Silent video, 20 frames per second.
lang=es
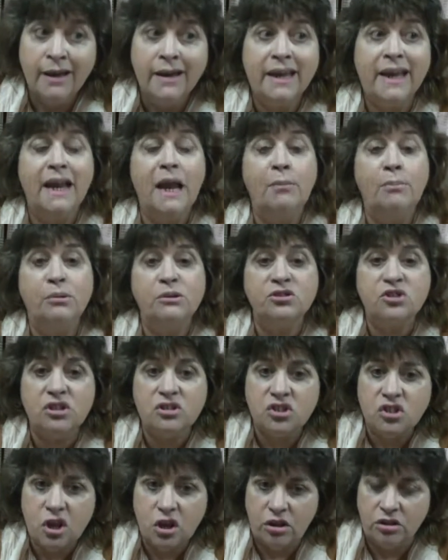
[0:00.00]
que la
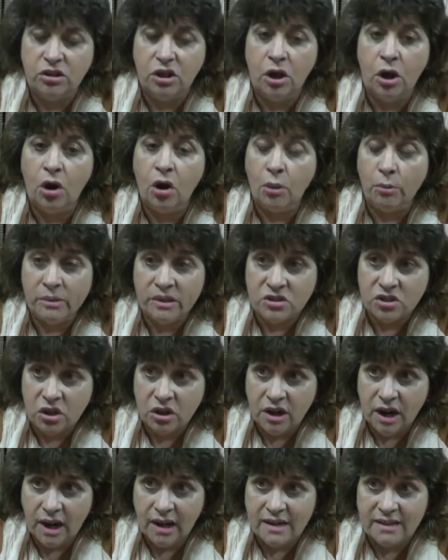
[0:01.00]
posición de los
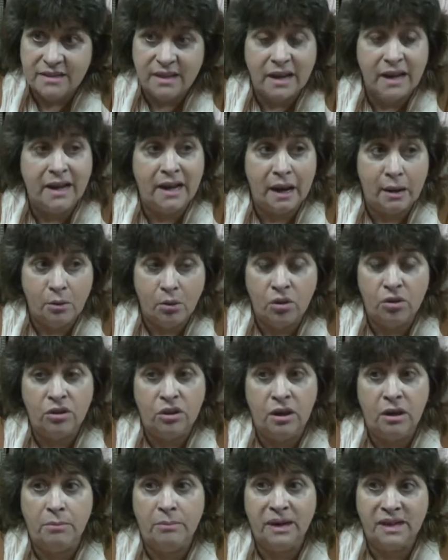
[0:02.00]
convencionales en la voz
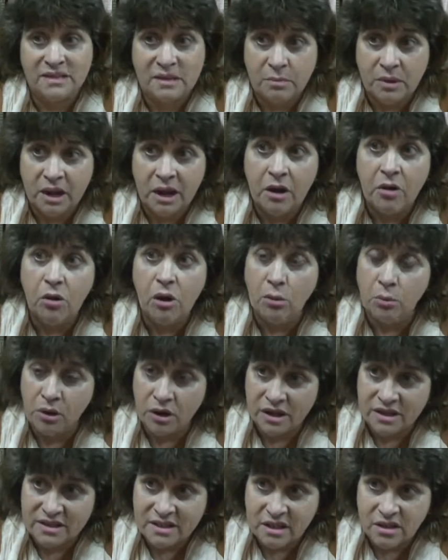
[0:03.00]
de Maximiliano
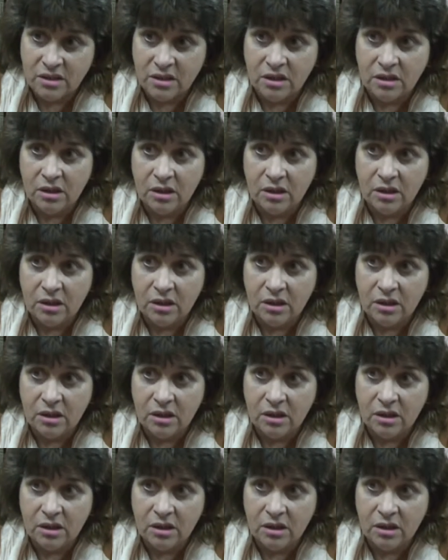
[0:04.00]
Albonací